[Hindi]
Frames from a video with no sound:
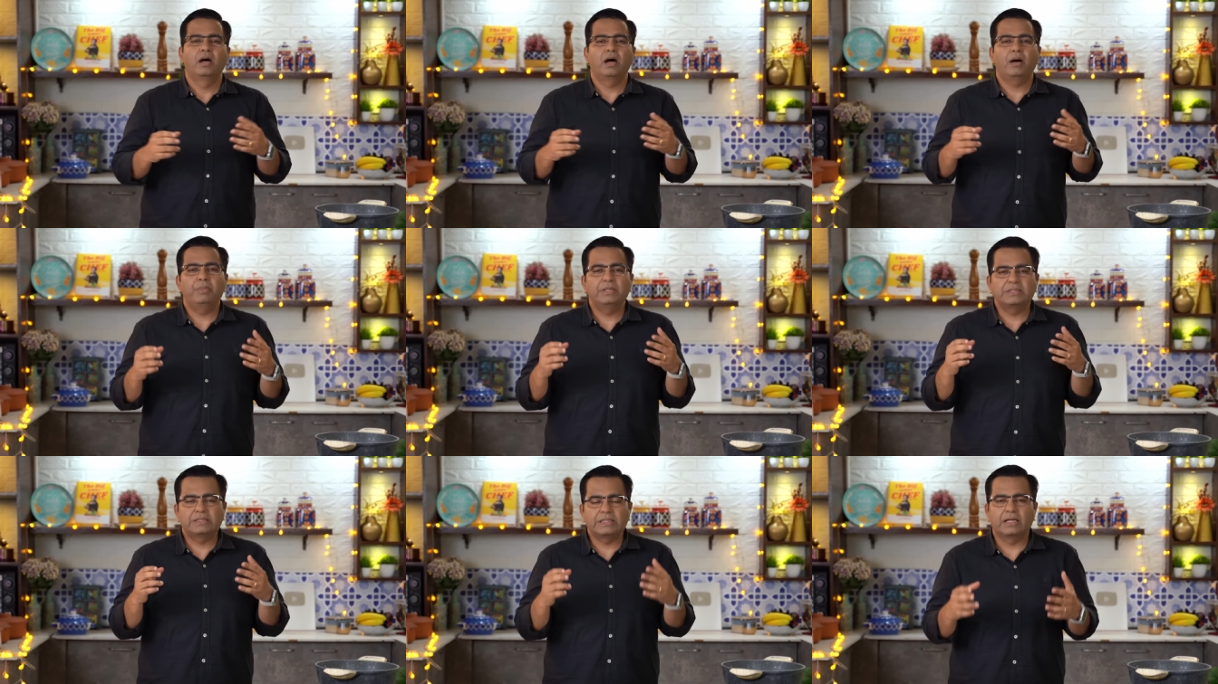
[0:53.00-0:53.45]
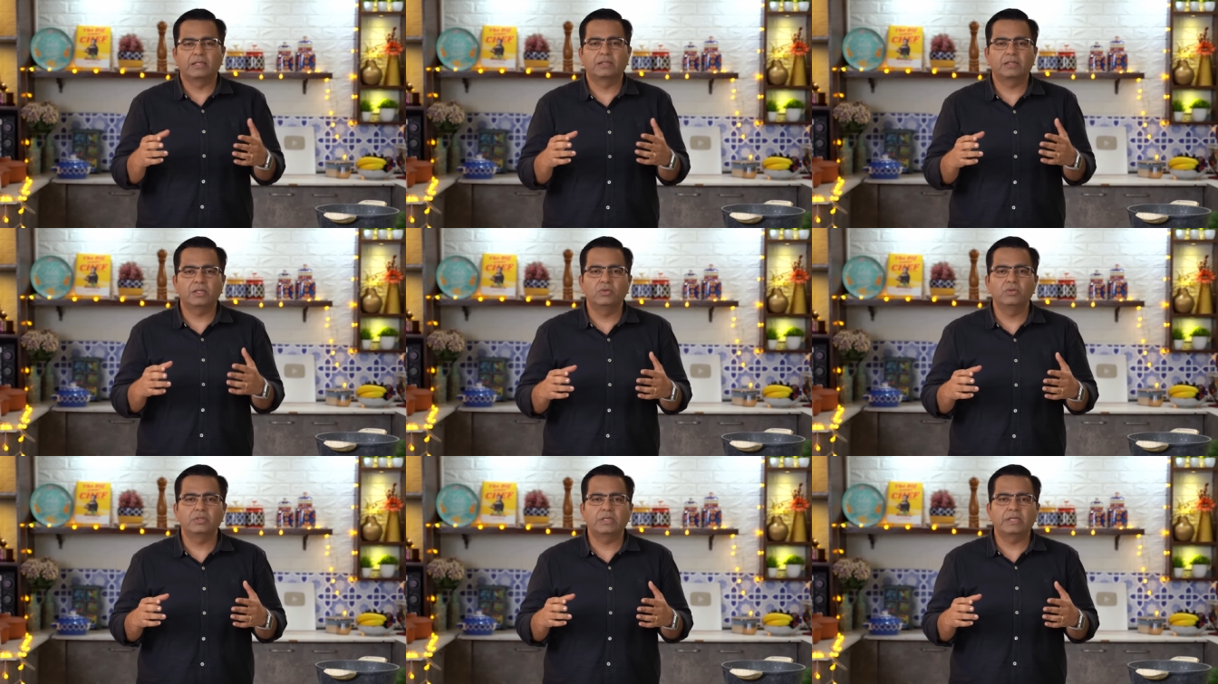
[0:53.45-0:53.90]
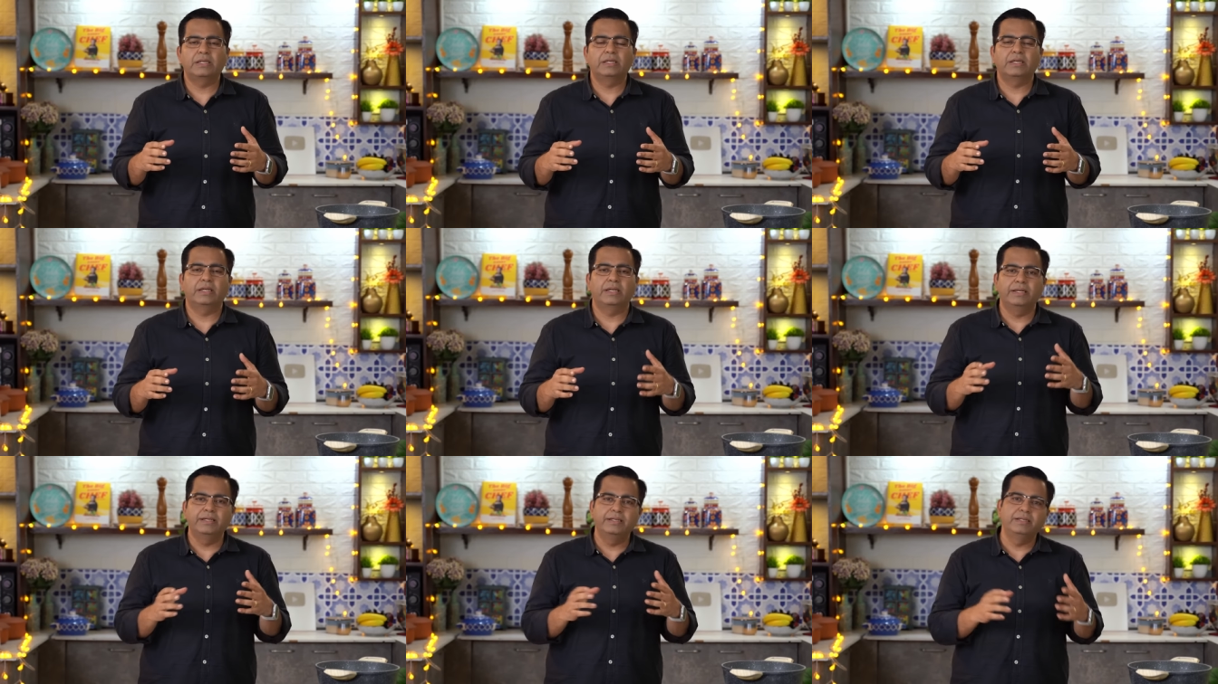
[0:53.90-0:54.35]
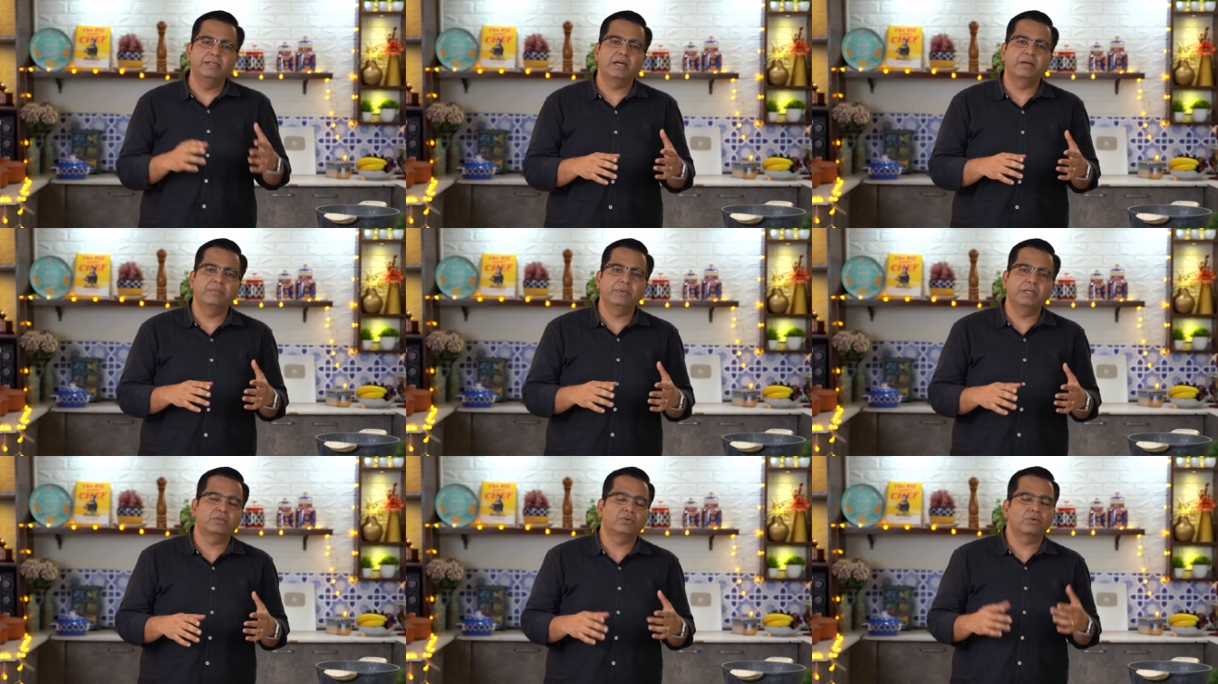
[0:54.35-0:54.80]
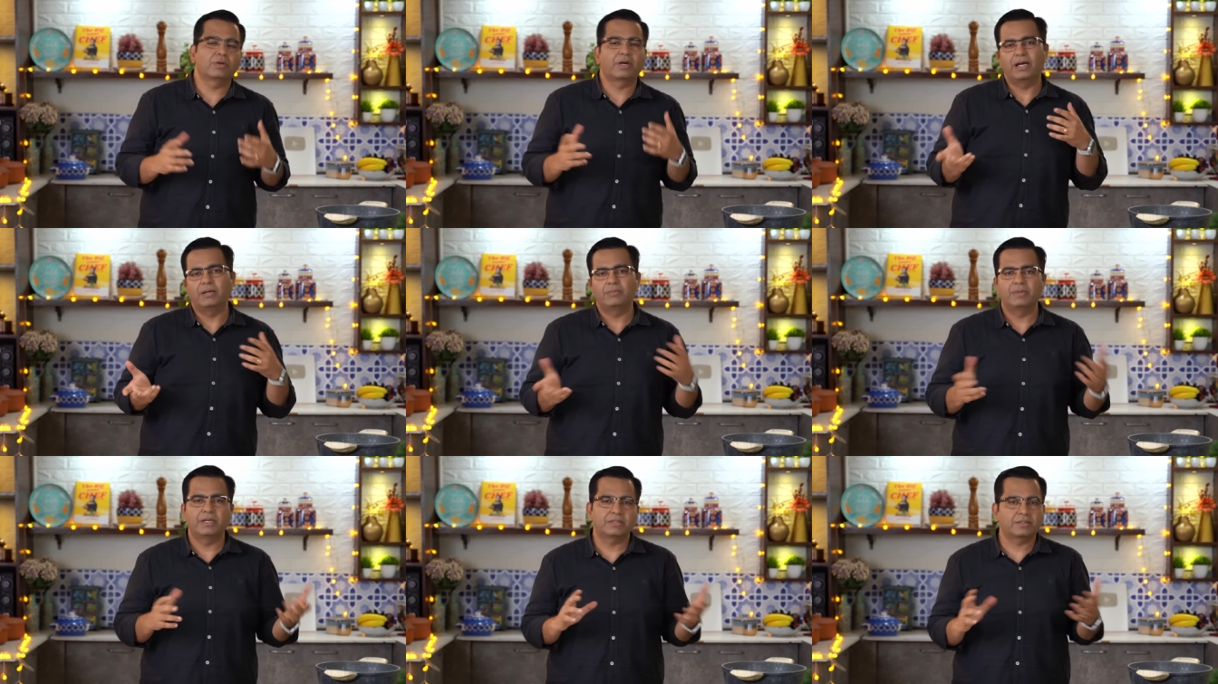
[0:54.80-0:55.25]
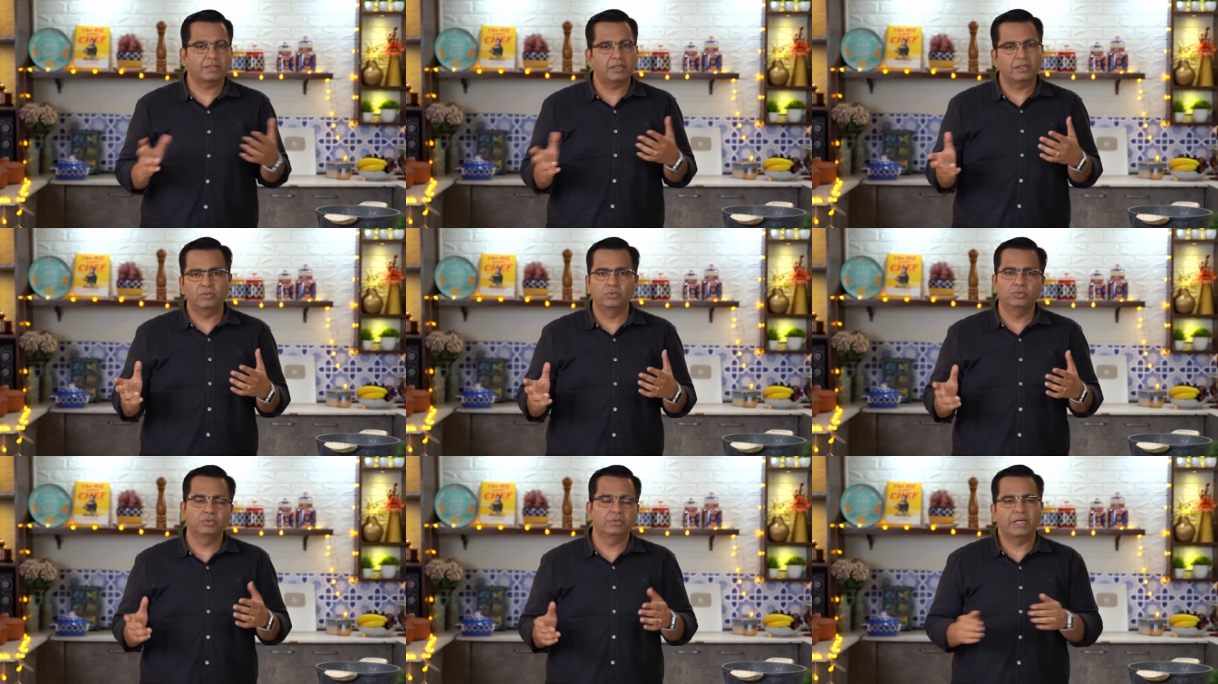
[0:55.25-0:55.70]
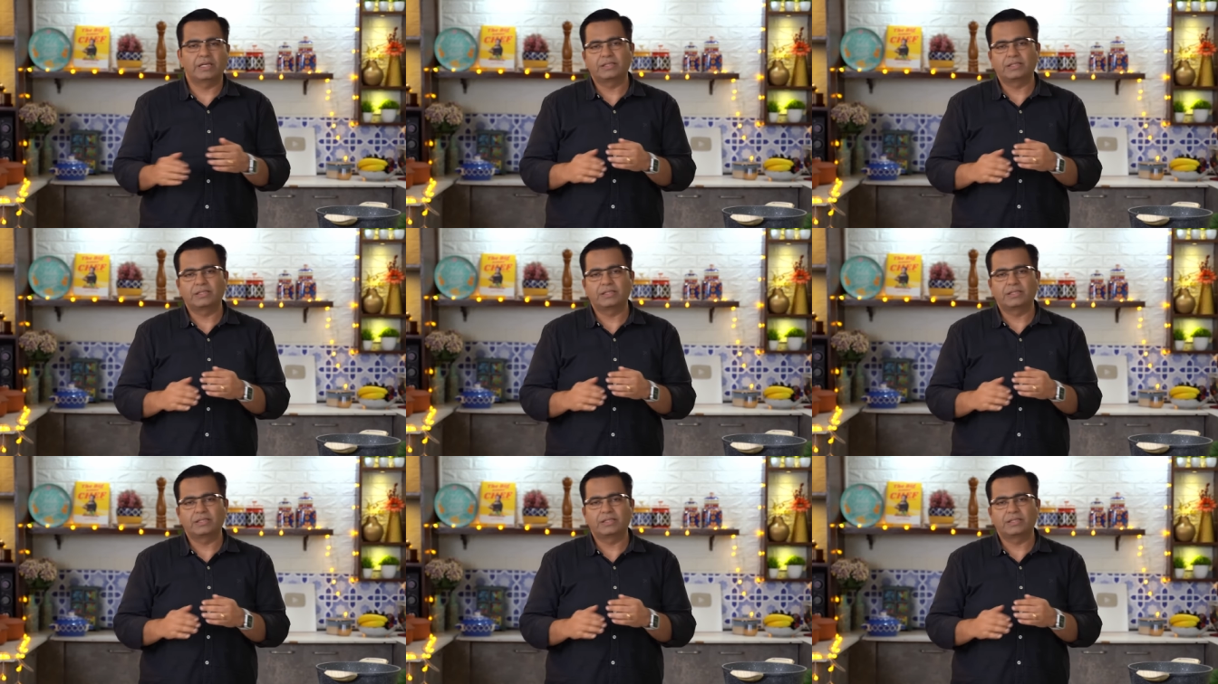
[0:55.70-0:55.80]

अब मैं जानता हूँ कि इंडिया में तो गाय भैंस का दूध